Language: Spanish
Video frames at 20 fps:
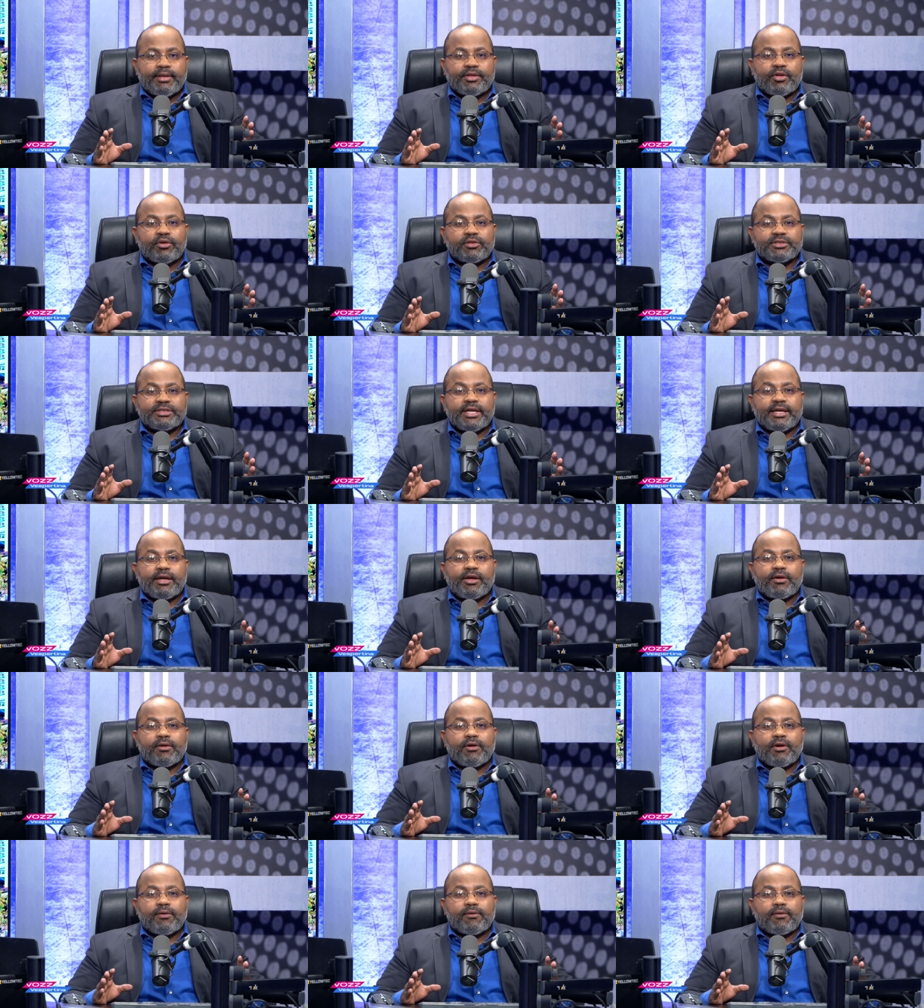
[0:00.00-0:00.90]
Entonces,
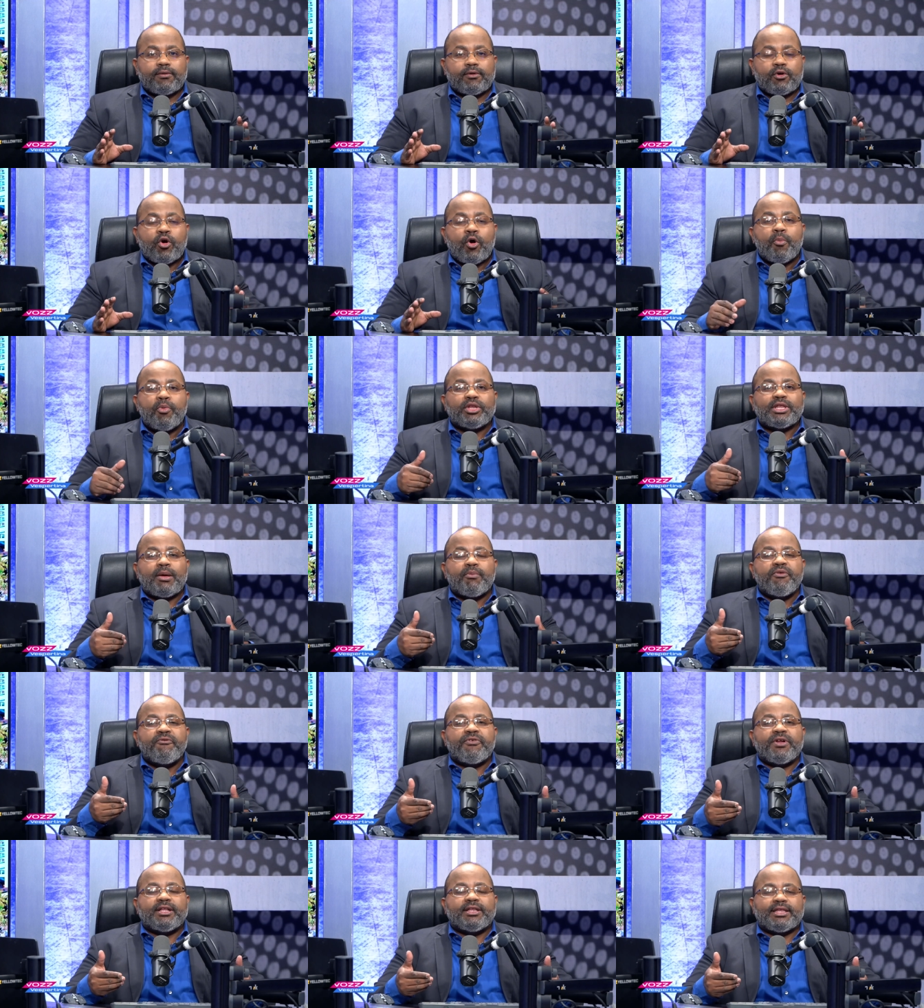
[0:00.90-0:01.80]
¿cómo
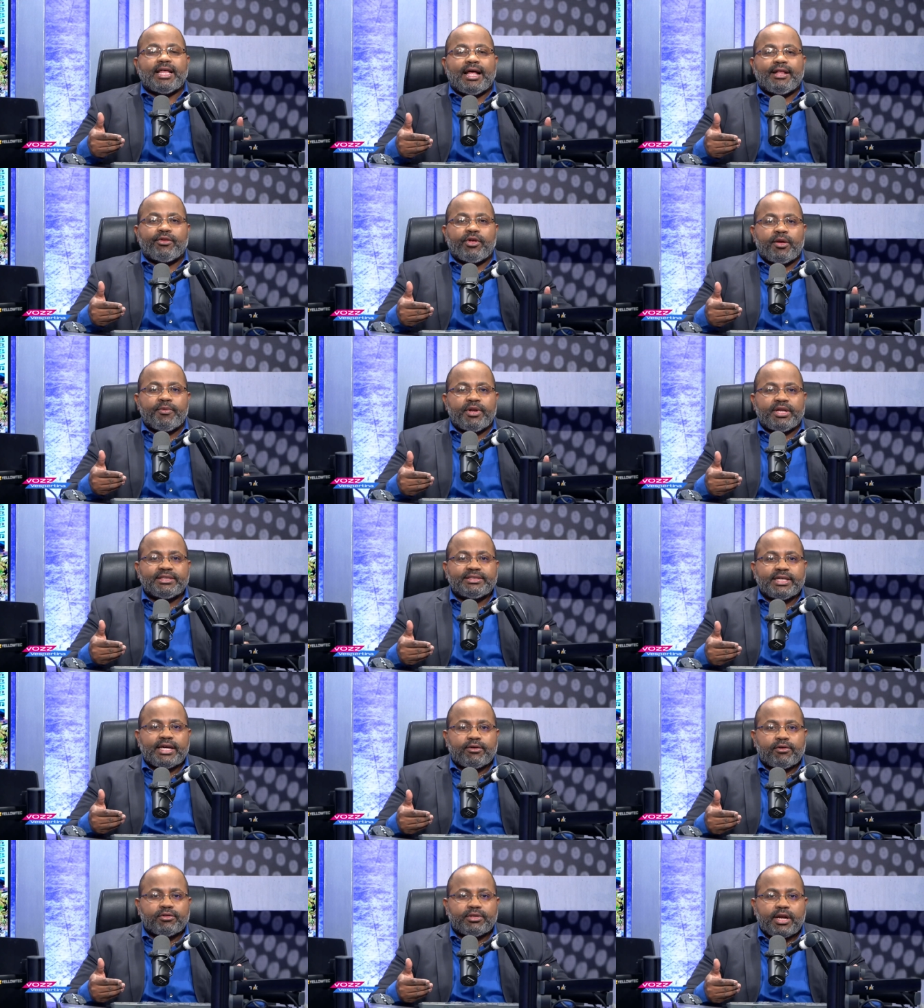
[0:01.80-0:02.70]
estamos enfrentando la
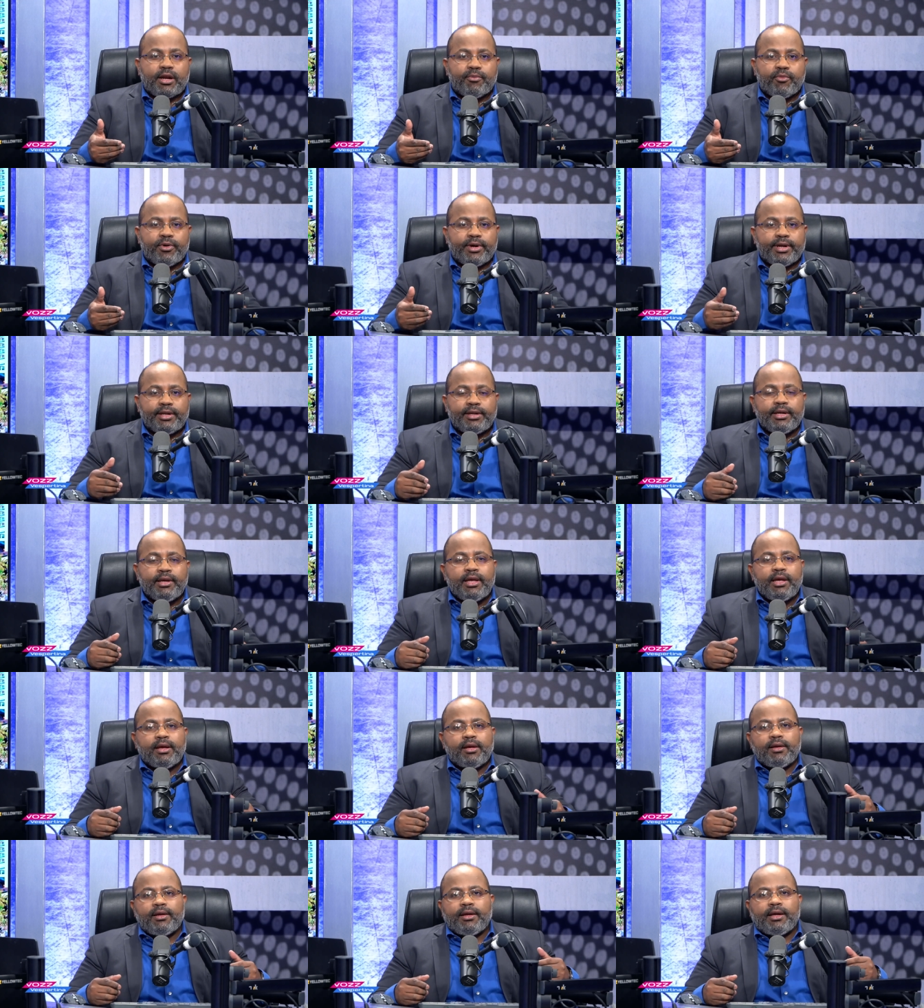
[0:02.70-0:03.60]
violencia contra la mujer?
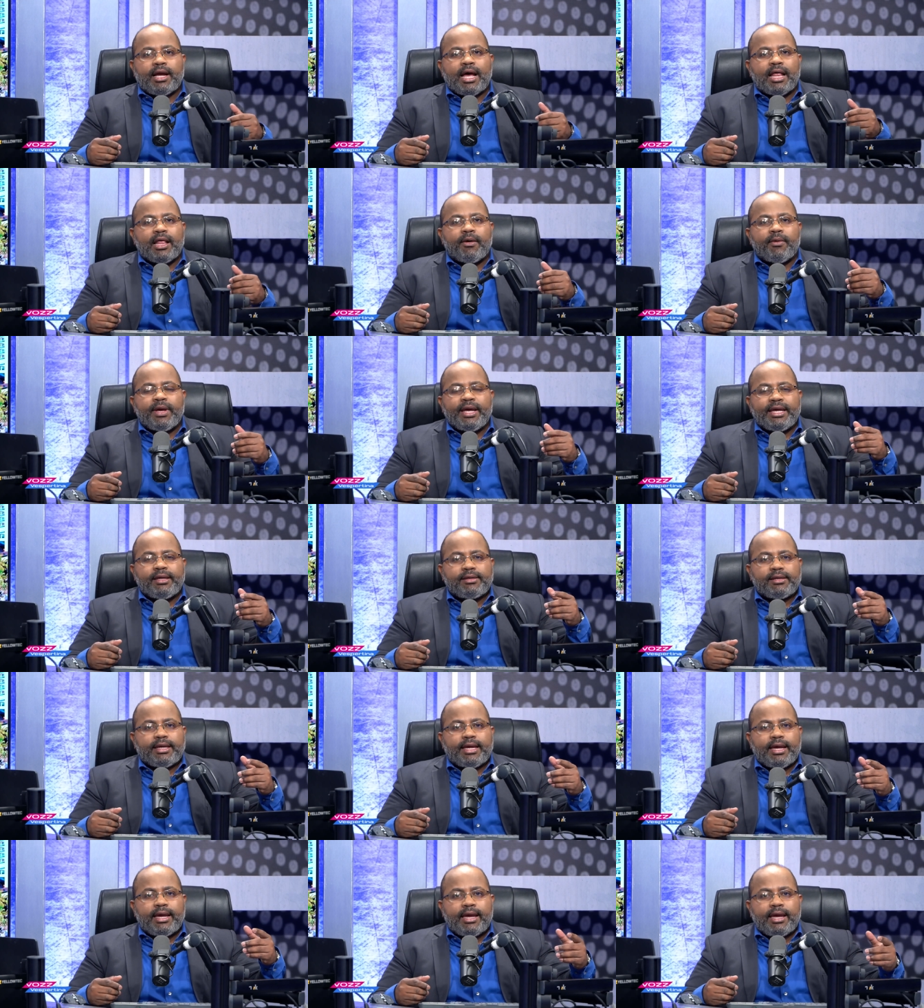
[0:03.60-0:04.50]
Cada vez
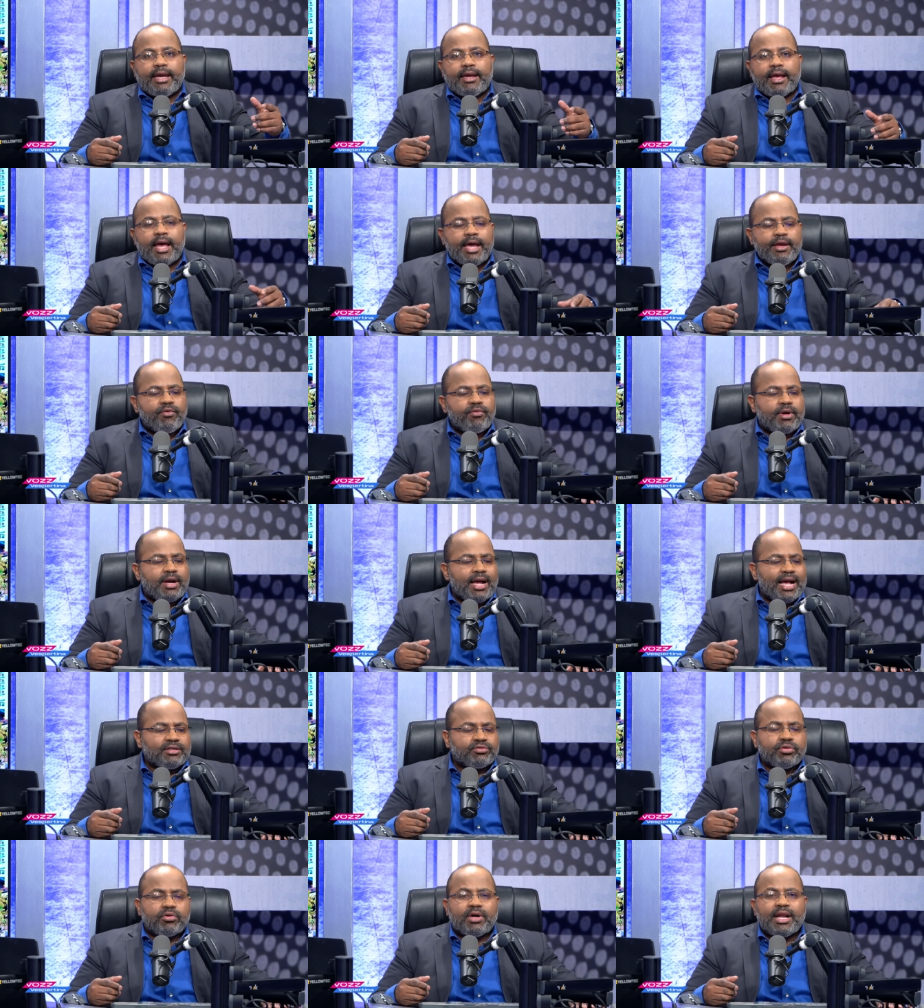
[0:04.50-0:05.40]
que hay un
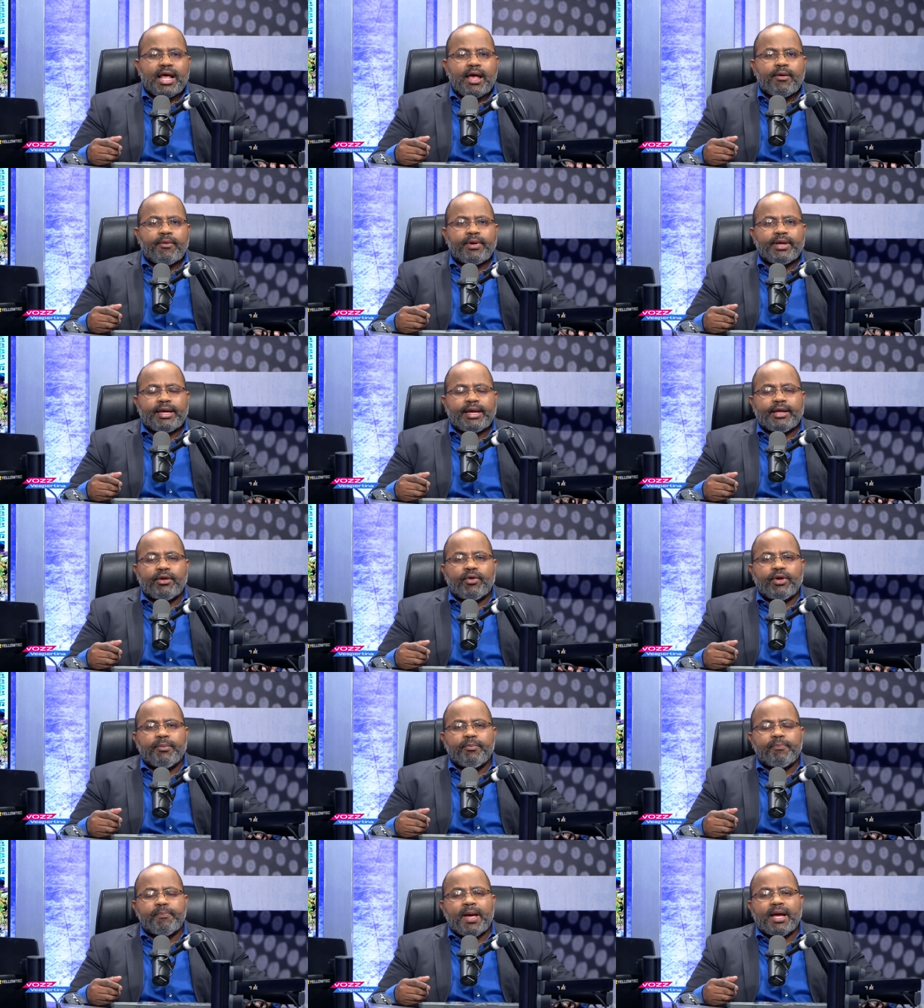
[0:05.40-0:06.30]
caso grave que
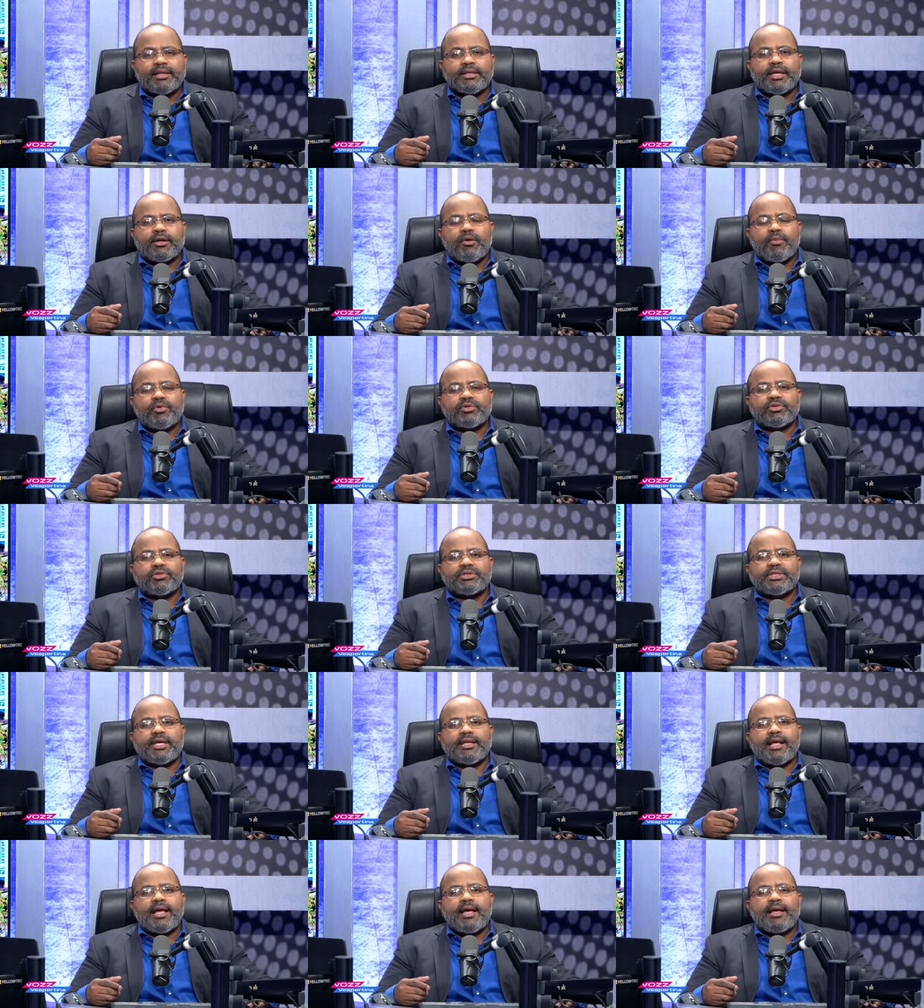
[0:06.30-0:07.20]
nos impacta como
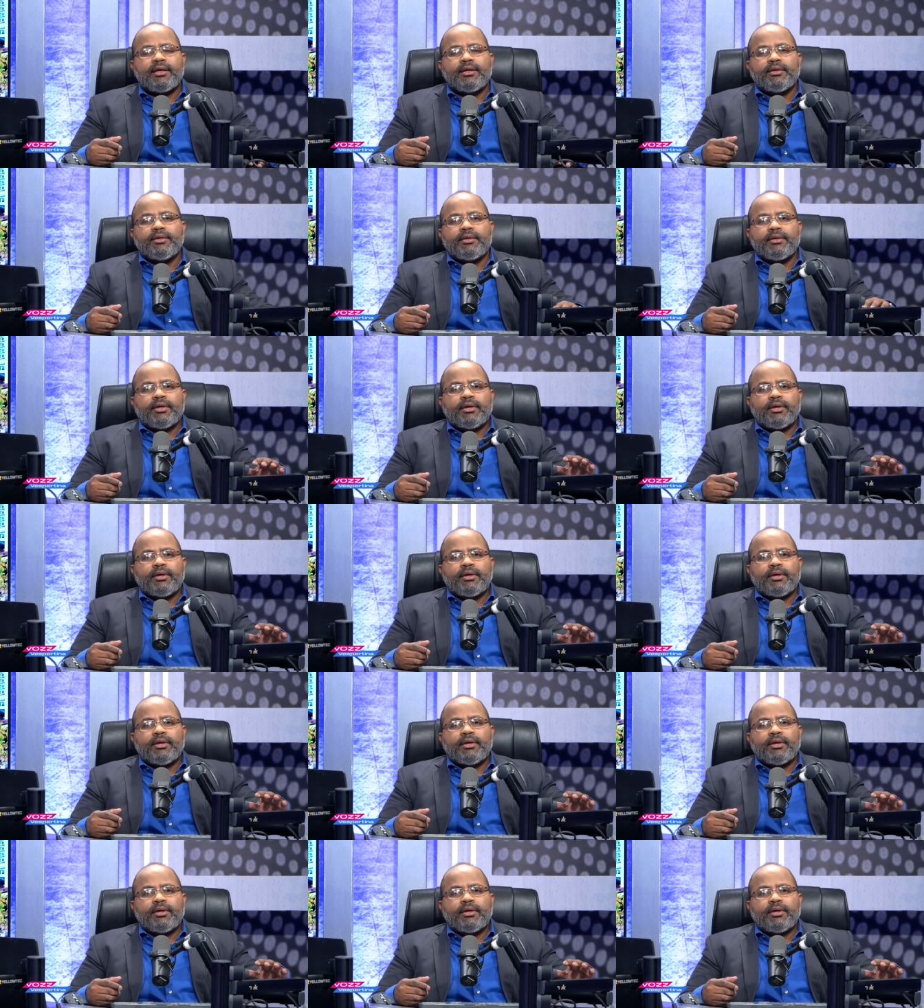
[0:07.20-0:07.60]
sociedad,